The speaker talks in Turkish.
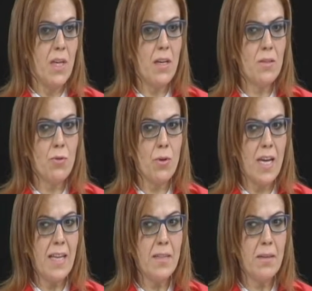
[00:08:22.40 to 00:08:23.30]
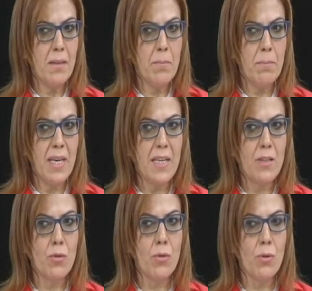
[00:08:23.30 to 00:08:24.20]
az gören
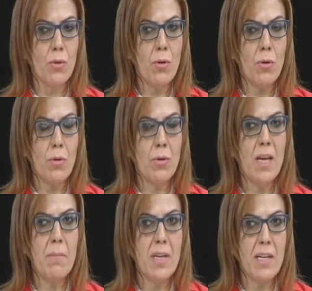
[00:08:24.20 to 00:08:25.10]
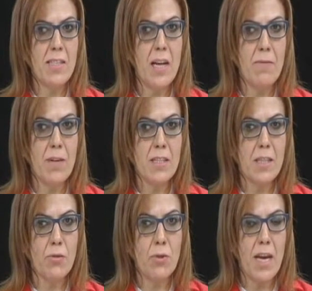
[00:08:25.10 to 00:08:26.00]
B2 oluyor. Ondan biraz daha fazla
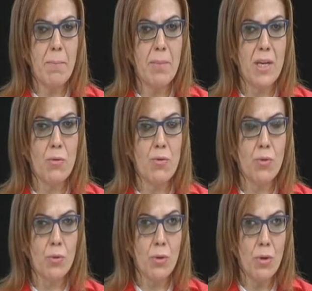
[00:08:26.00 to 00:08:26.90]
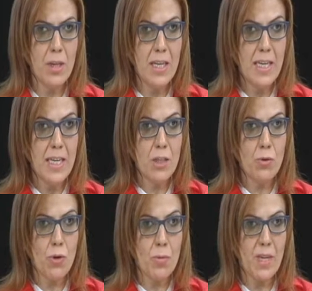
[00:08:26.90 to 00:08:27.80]
gören B3 oluyor. Hiç
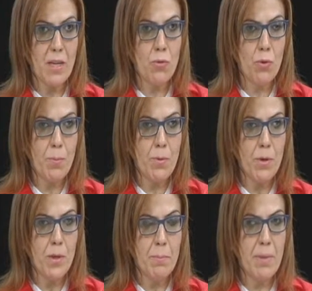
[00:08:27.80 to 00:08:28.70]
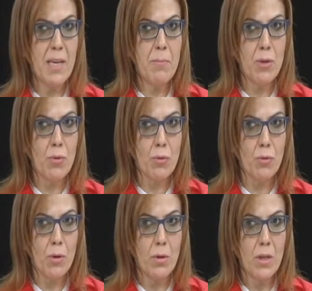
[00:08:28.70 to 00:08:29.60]
görmeyen grup B1
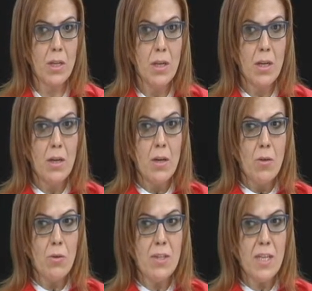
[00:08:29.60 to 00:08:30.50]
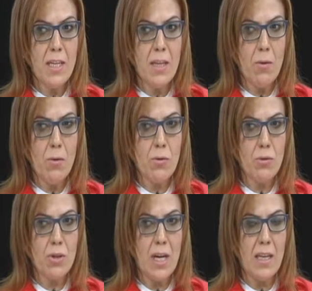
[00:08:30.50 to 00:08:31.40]
oluyor. Öncelikle o
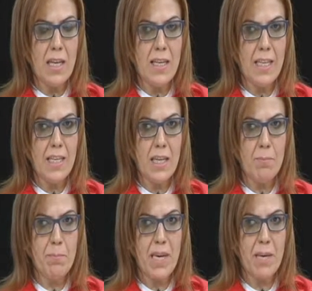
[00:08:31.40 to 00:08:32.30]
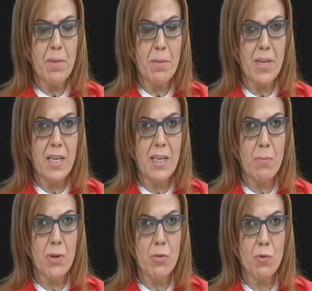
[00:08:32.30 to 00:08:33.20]
üç dalla ilgili B1, B2,
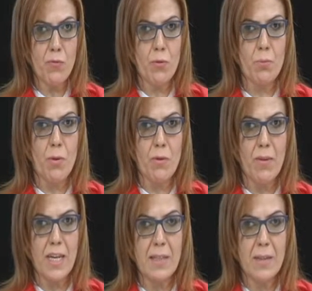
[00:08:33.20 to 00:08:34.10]
B3 futbol var.